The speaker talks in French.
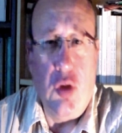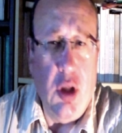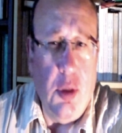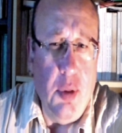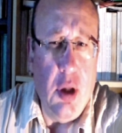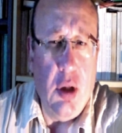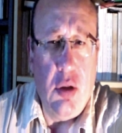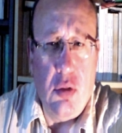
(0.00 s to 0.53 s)
je
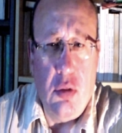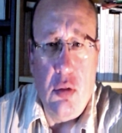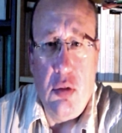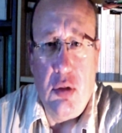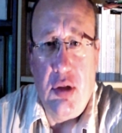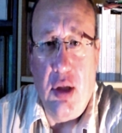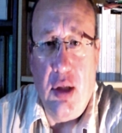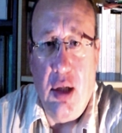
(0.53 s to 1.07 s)
voyais bien
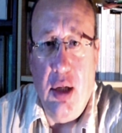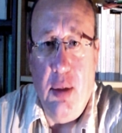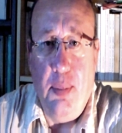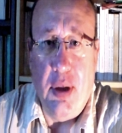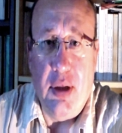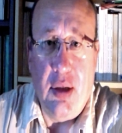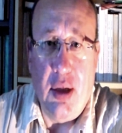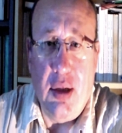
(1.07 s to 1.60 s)
que ça
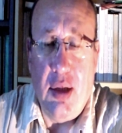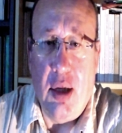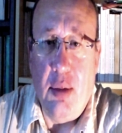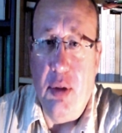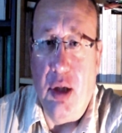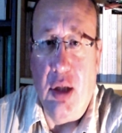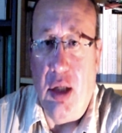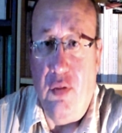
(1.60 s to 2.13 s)
n'allait pas très
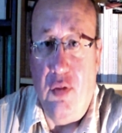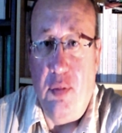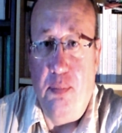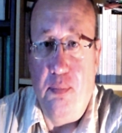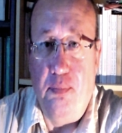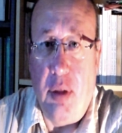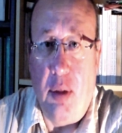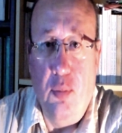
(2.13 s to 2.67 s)
très bien, il n'y
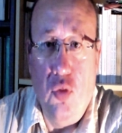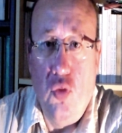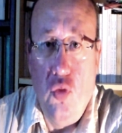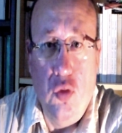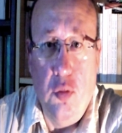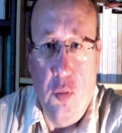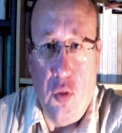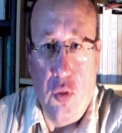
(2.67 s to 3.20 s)
avait pas
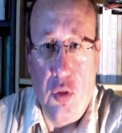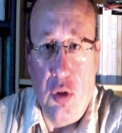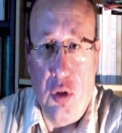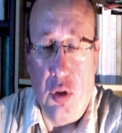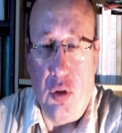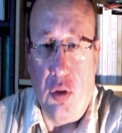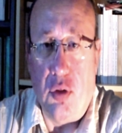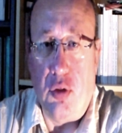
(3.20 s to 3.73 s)
beaucoup de
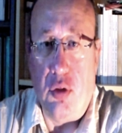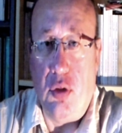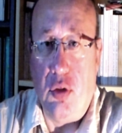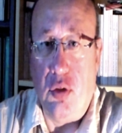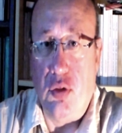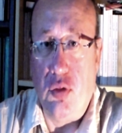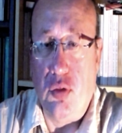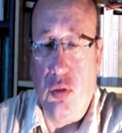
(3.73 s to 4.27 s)
monde dans,
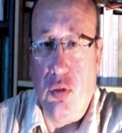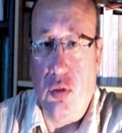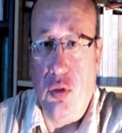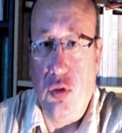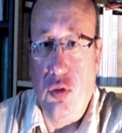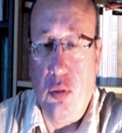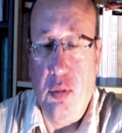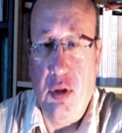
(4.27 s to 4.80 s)

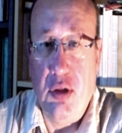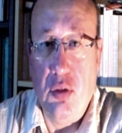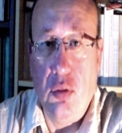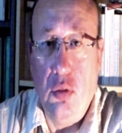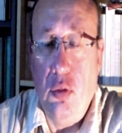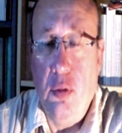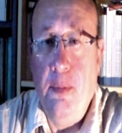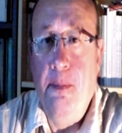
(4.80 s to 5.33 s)
son,
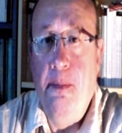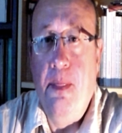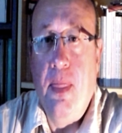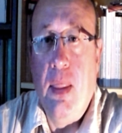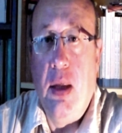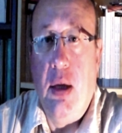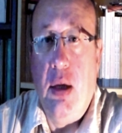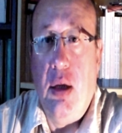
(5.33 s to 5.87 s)
bistrot,
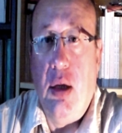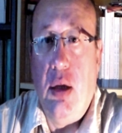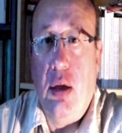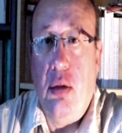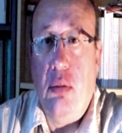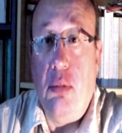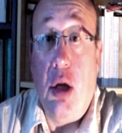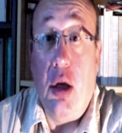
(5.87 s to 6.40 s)

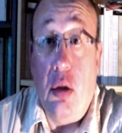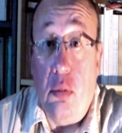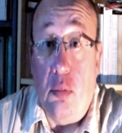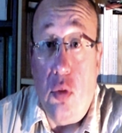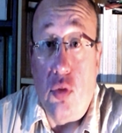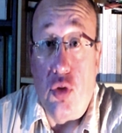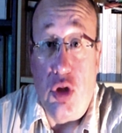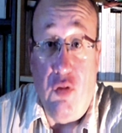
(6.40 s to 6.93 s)

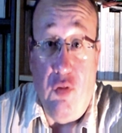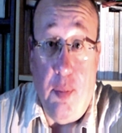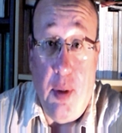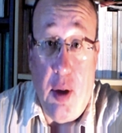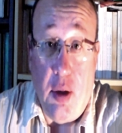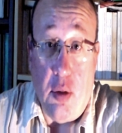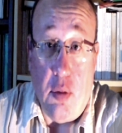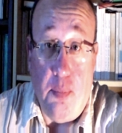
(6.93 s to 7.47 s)
mais bon, je
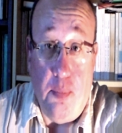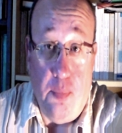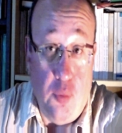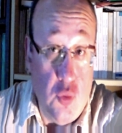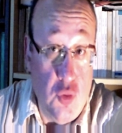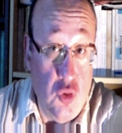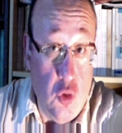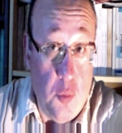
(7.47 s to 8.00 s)
n'avais pas
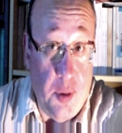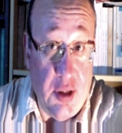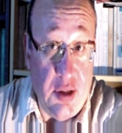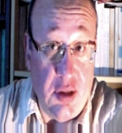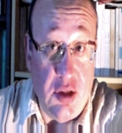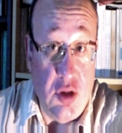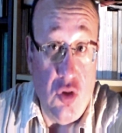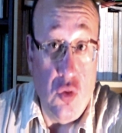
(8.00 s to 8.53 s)
plus de
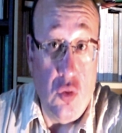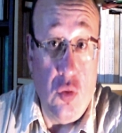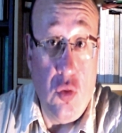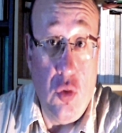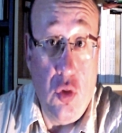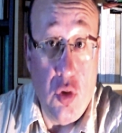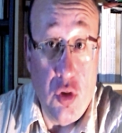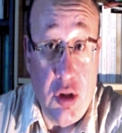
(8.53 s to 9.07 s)

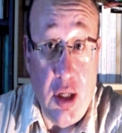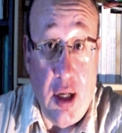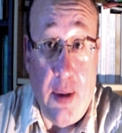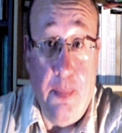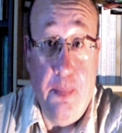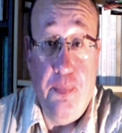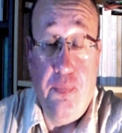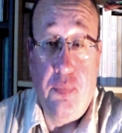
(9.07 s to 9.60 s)
précision que
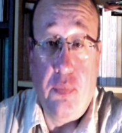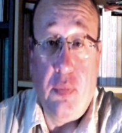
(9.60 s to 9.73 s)
cela.